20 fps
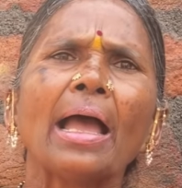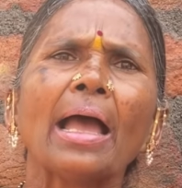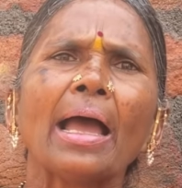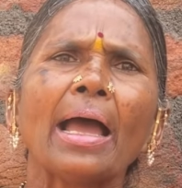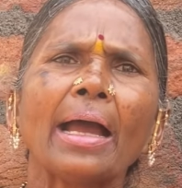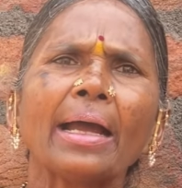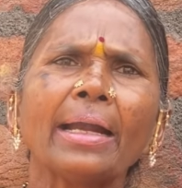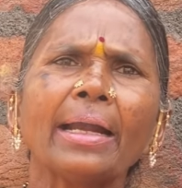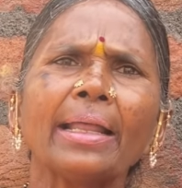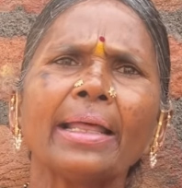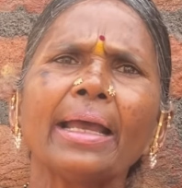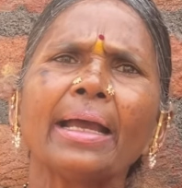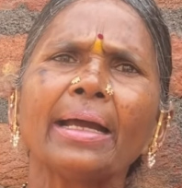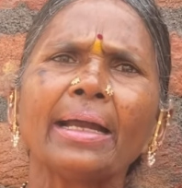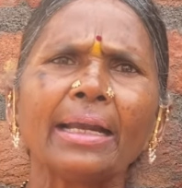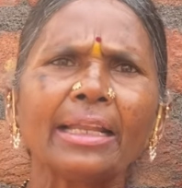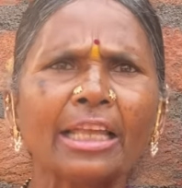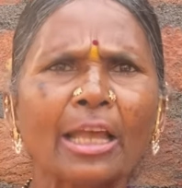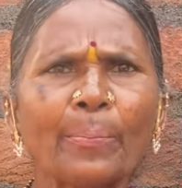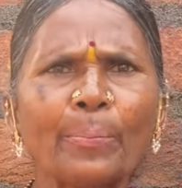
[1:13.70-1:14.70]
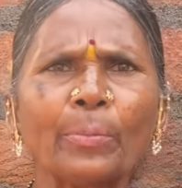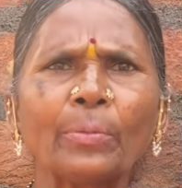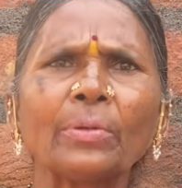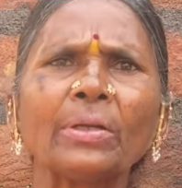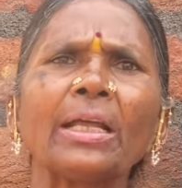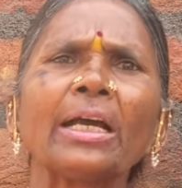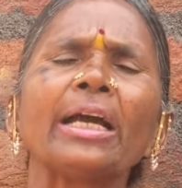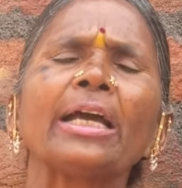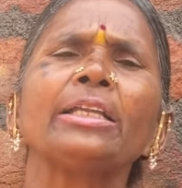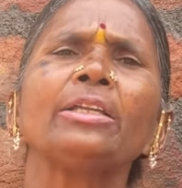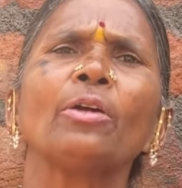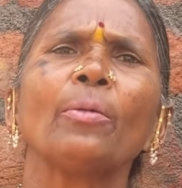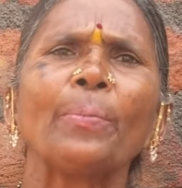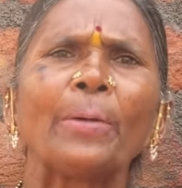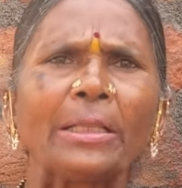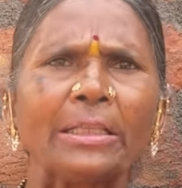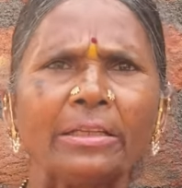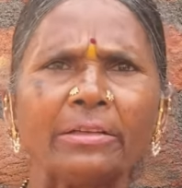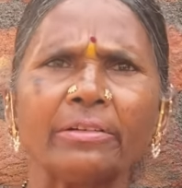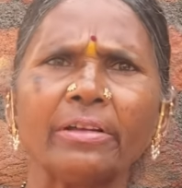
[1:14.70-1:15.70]
అక్కడ ఎక్కడ చెప్పుకున్నా కానీ ఒక
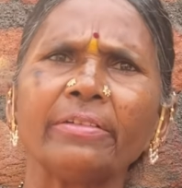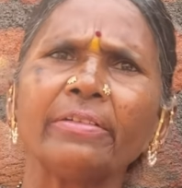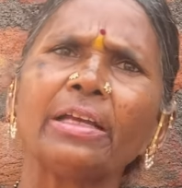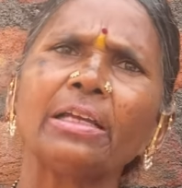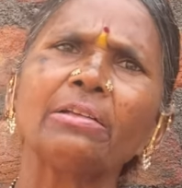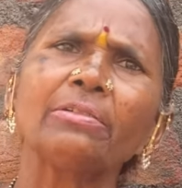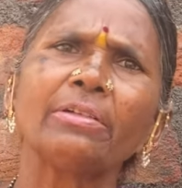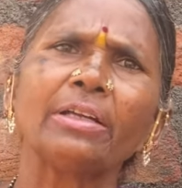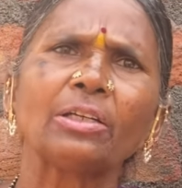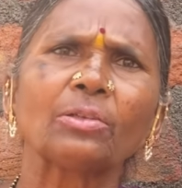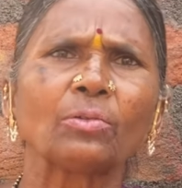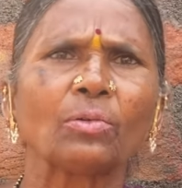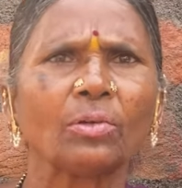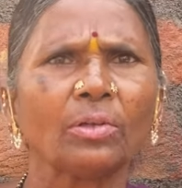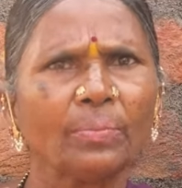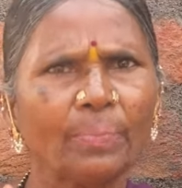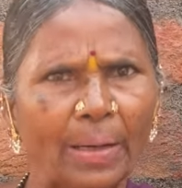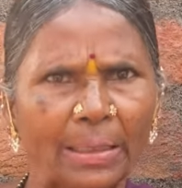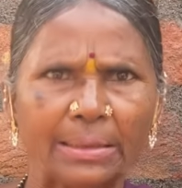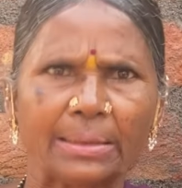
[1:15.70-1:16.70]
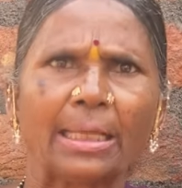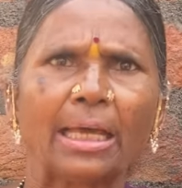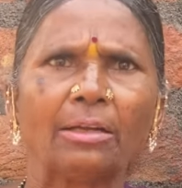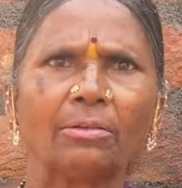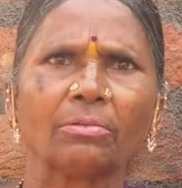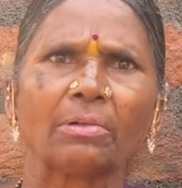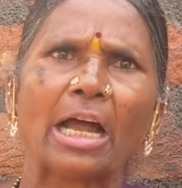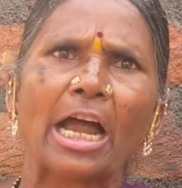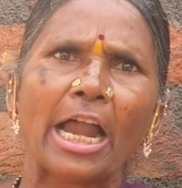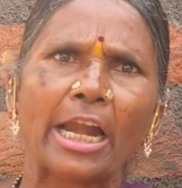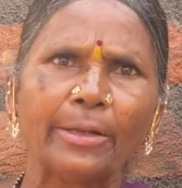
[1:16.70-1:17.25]
పది ఇరవై వేలు పెట్టుకొని బతాను